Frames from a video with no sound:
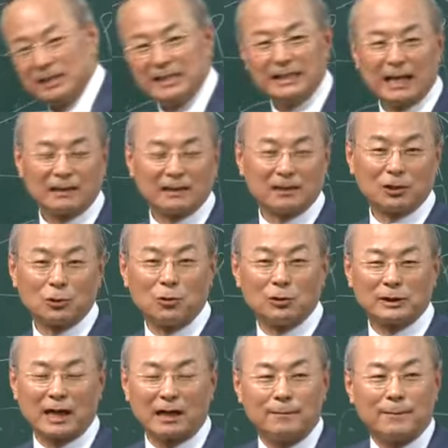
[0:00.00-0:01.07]
일하는 그런
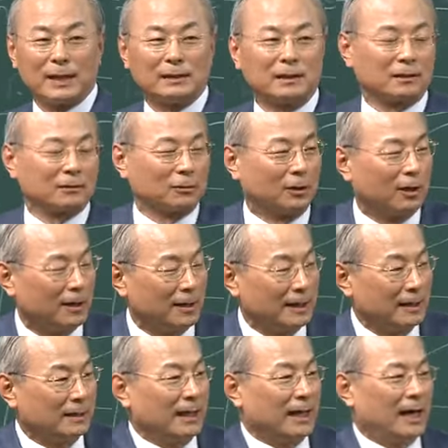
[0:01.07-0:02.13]
공장을 만들었고
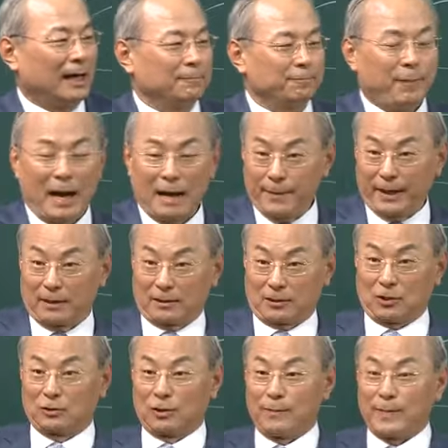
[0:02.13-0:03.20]
한 800억
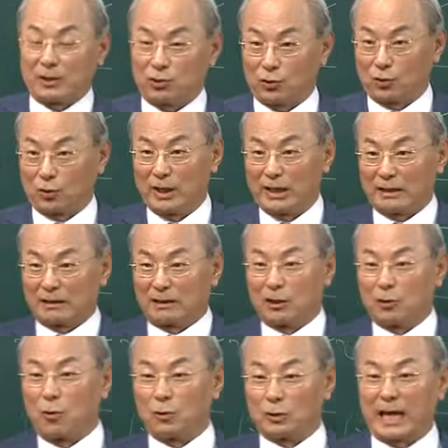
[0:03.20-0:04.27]
정도 매출을 올리는 그런
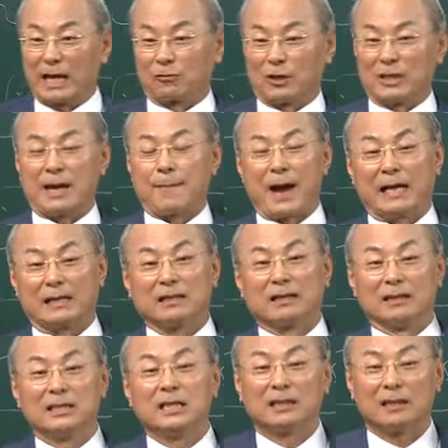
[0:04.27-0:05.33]
공장으로 이제
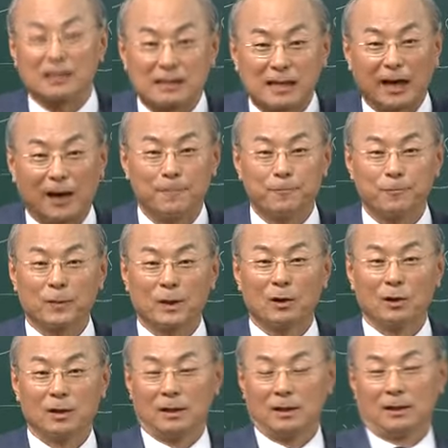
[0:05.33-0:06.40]
발전을 시켰어요.
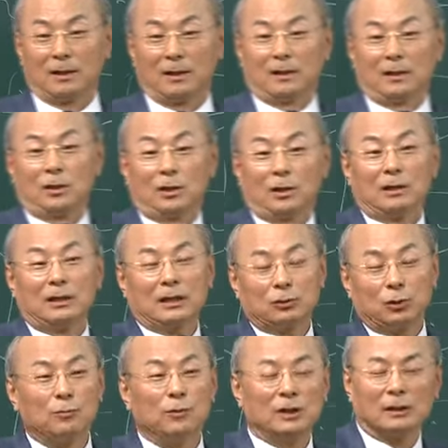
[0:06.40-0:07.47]
그러니까
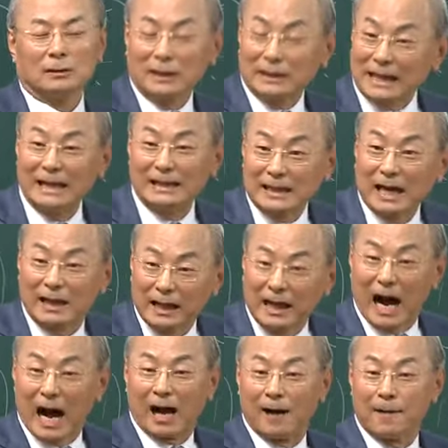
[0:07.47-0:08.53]

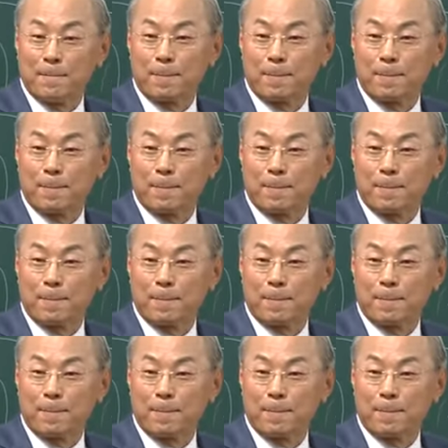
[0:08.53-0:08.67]
28살짜리가